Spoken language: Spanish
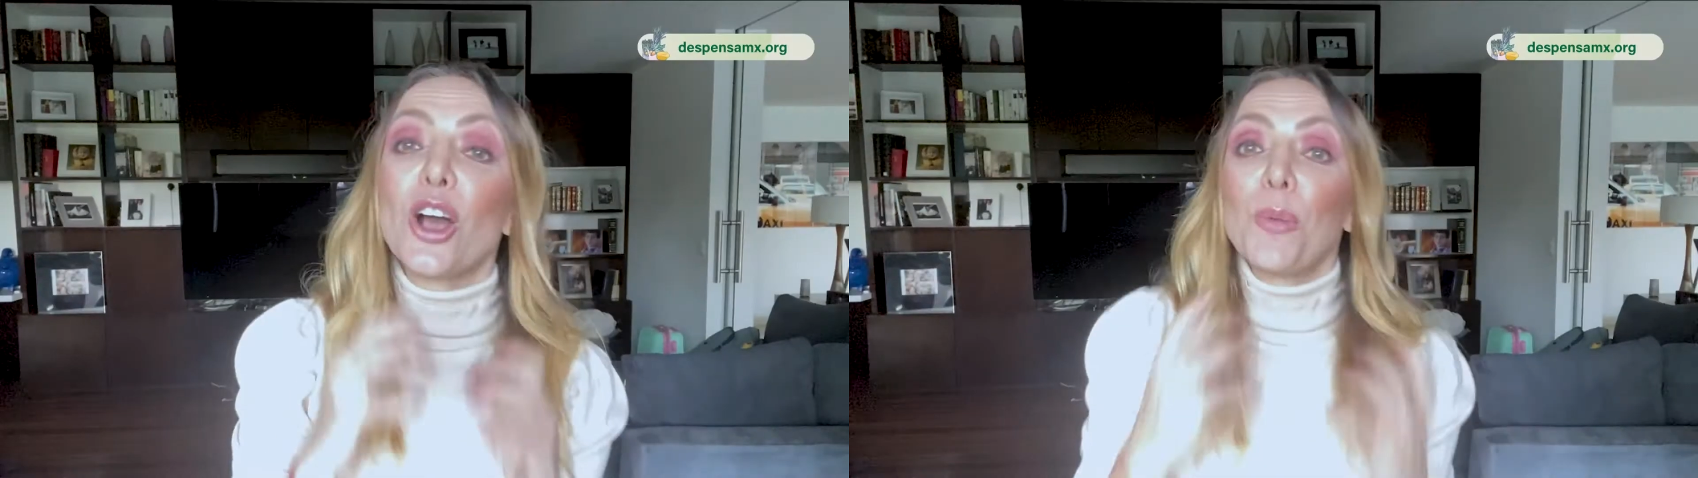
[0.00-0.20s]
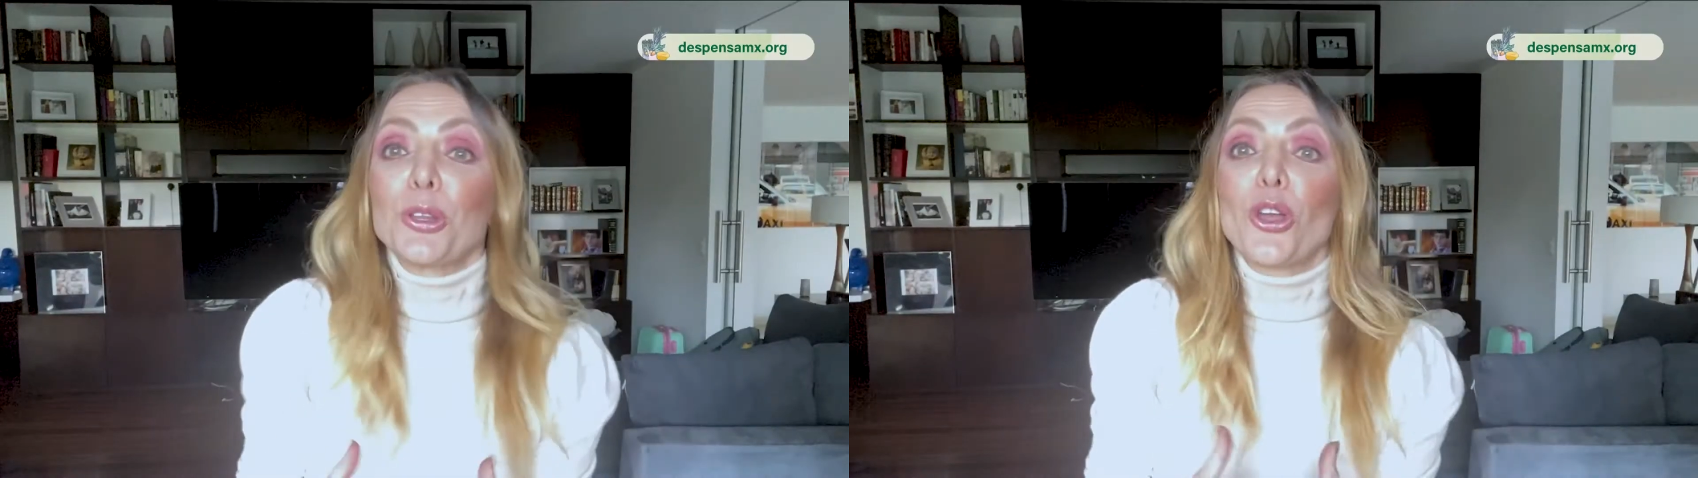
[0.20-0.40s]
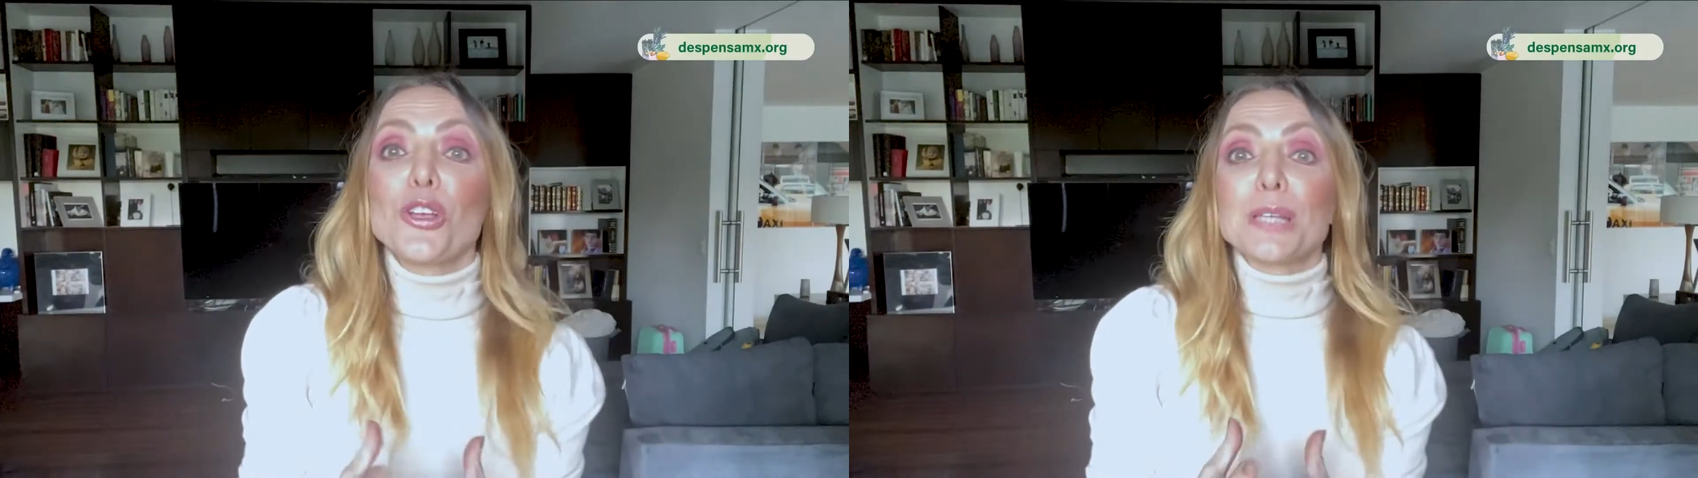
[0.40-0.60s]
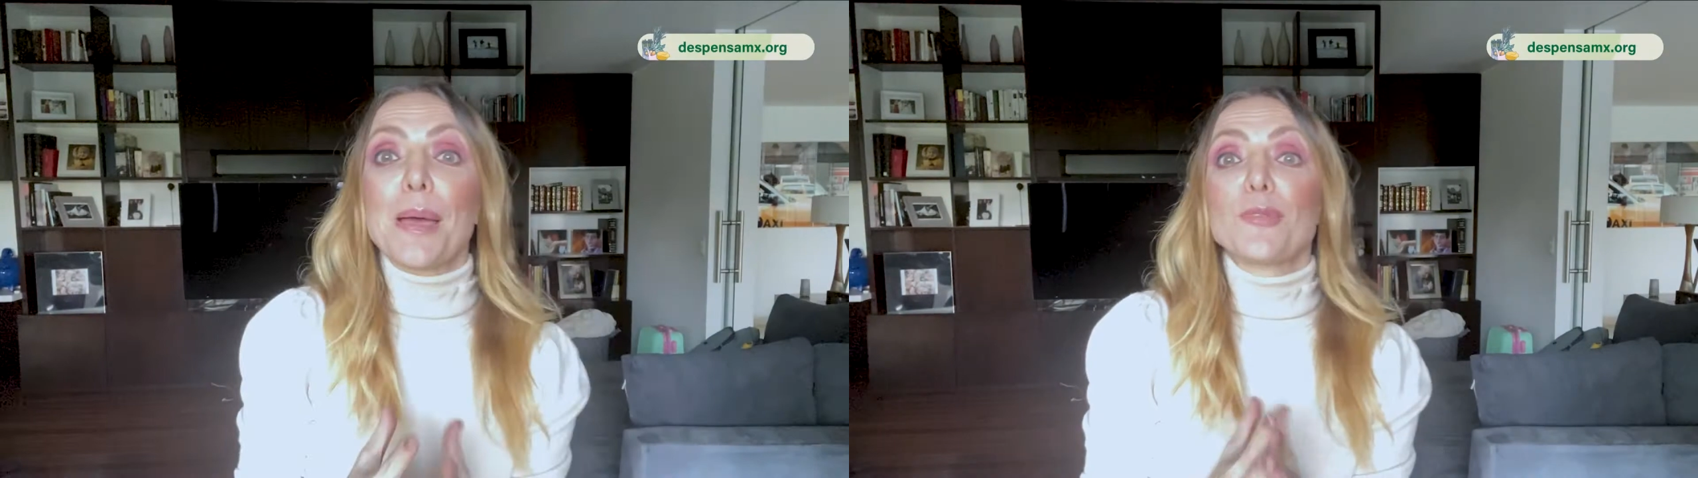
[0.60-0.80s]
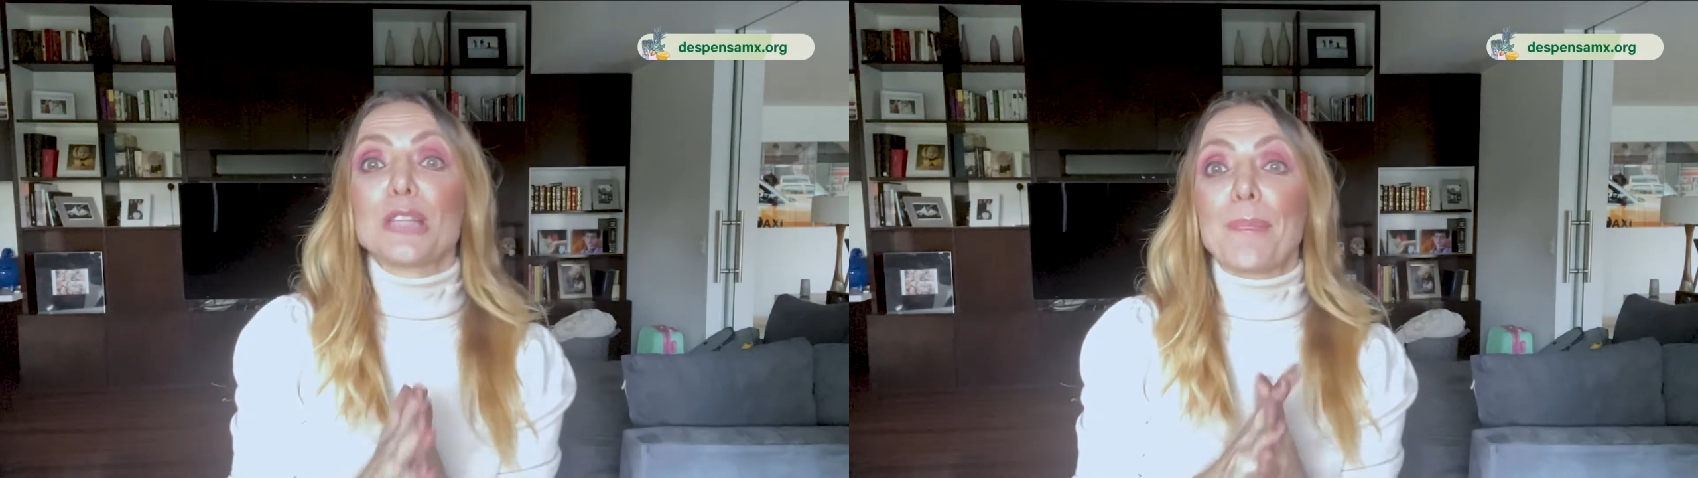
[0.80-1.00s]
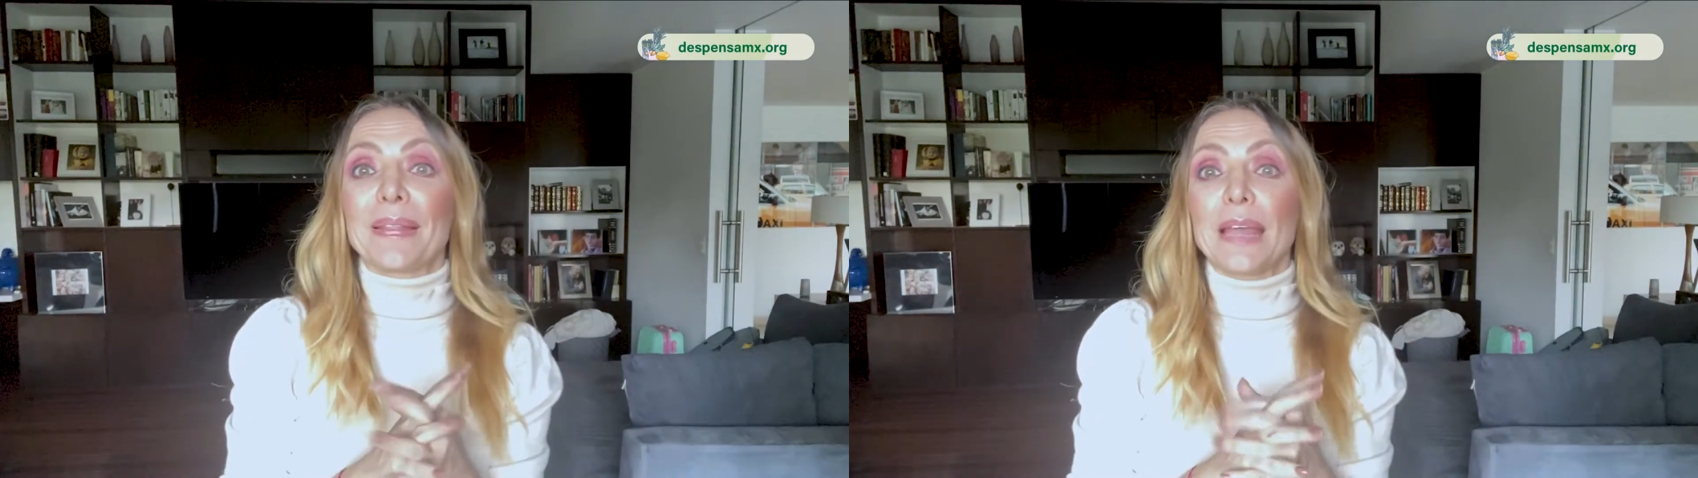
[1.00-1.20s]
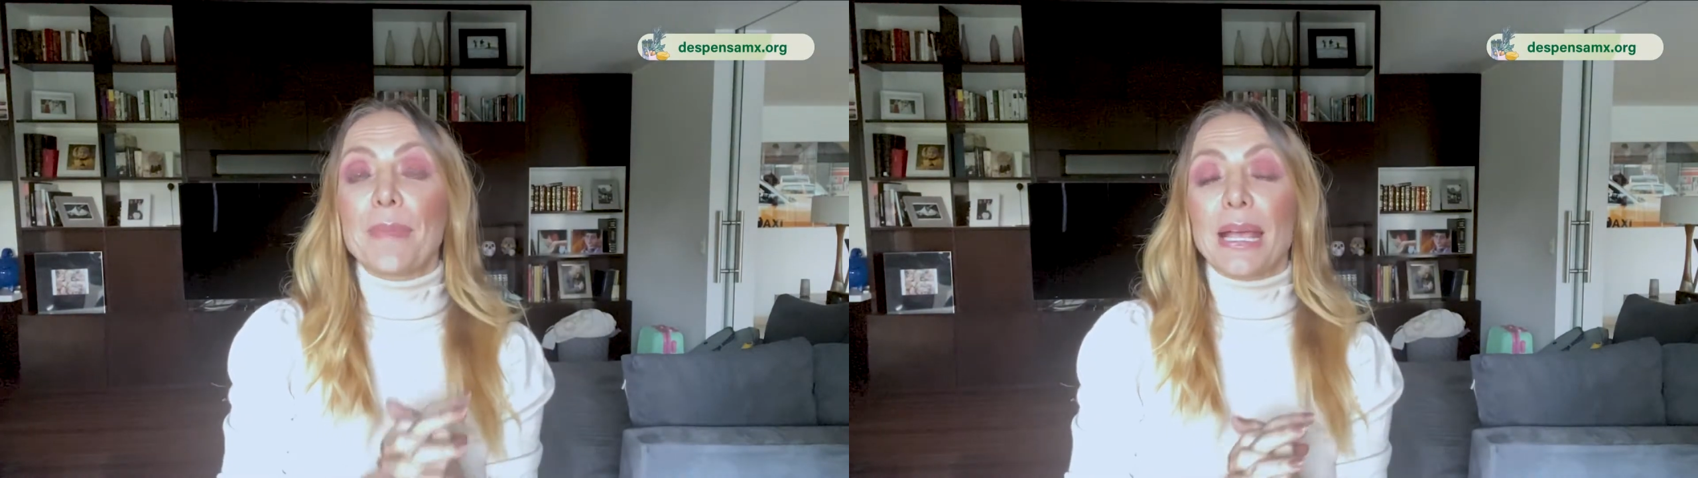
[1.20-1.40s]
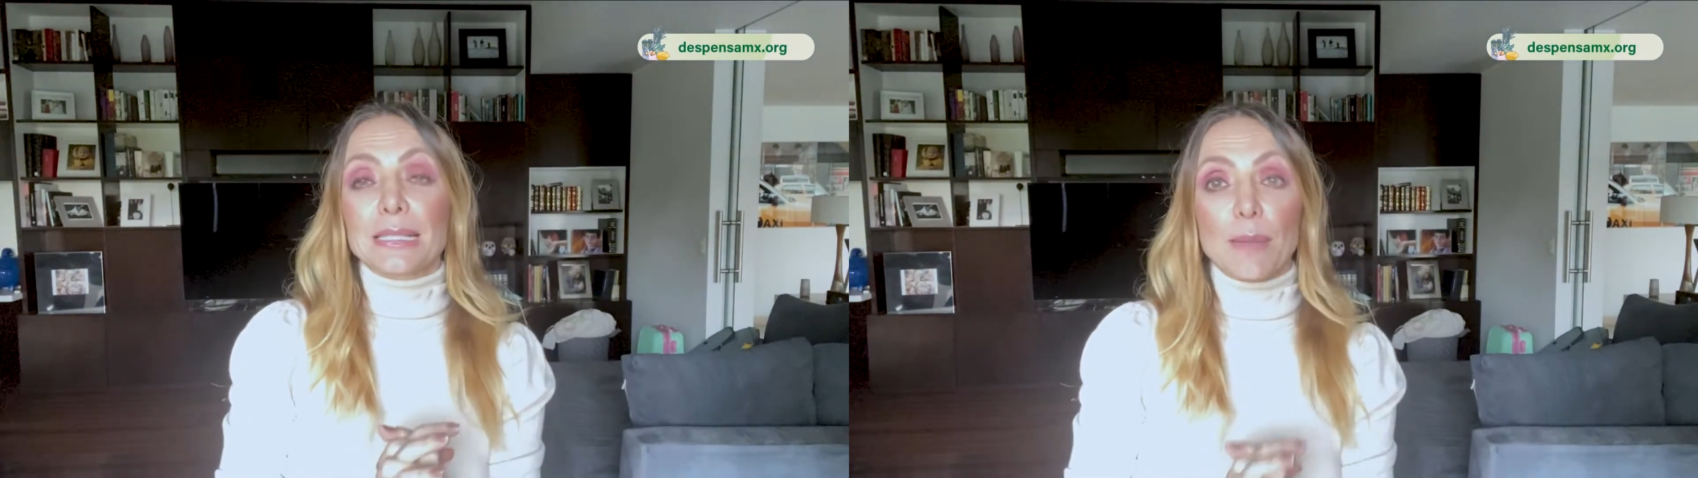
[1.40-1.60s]
como todos sabemos, la
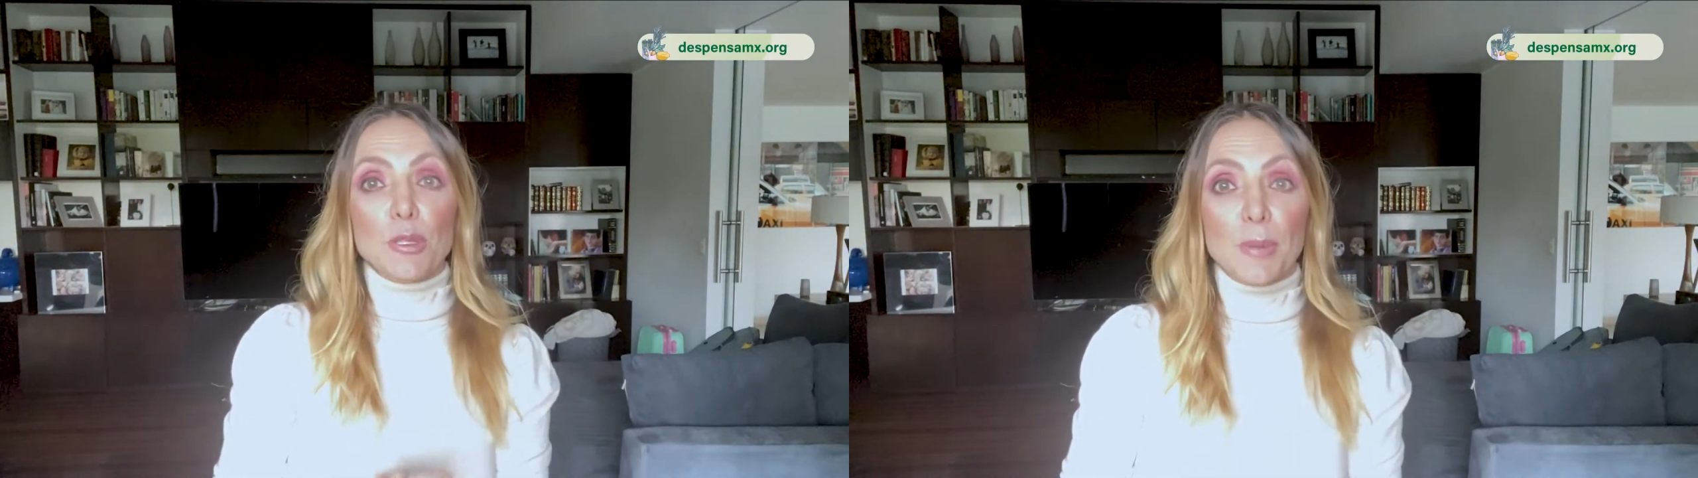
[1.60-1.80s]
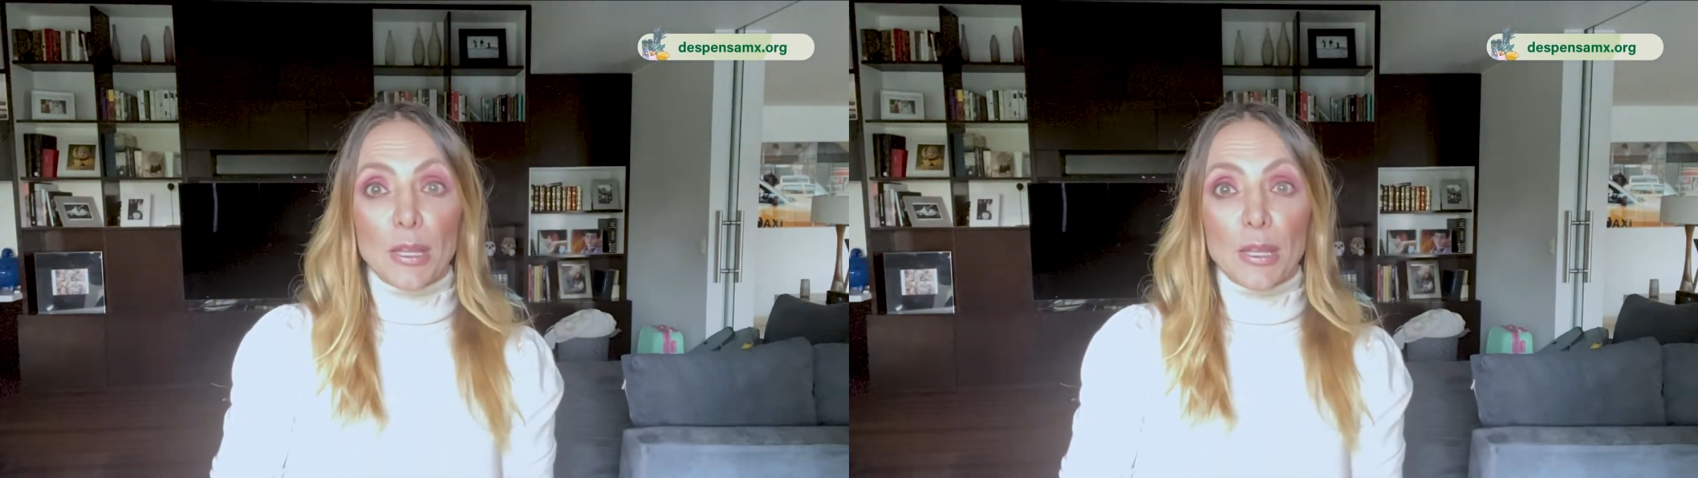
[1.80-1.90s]
pandemia que estamos